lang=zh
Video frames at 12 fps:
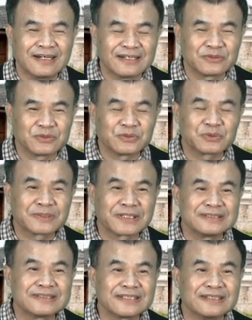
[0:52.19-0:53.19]
啊，突出一
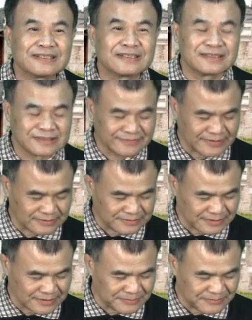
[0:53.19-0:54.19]
个坚硬的地方，
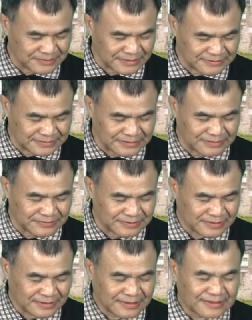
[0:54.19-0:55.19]
这个我们叫角。
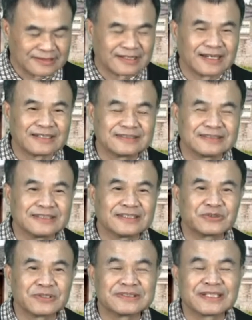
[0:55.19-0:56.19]
那几
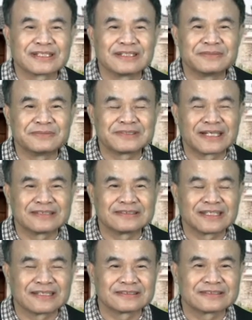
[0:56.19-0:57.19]
何学上呢，我们常常
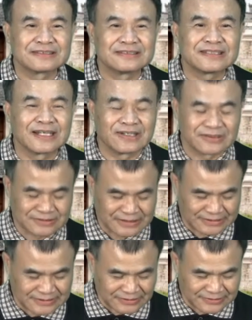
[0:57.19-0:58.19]
讲直角
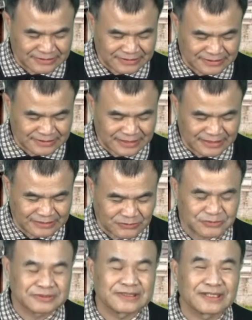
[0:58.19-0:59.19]
三角形啦、
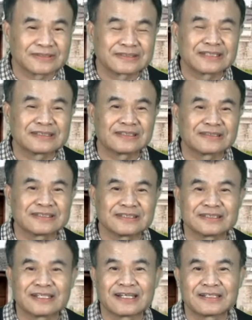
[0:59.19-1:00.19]
钝角三角
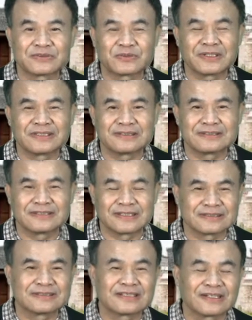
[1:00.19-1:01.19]
形啦、对
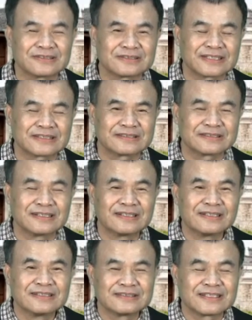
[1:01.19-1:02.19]
顶角三，
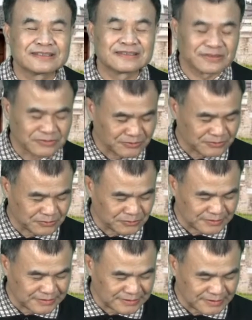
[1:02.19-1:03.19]
像这种都是
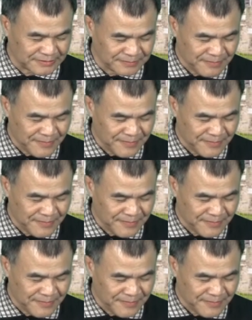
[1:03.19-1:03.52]
读作角。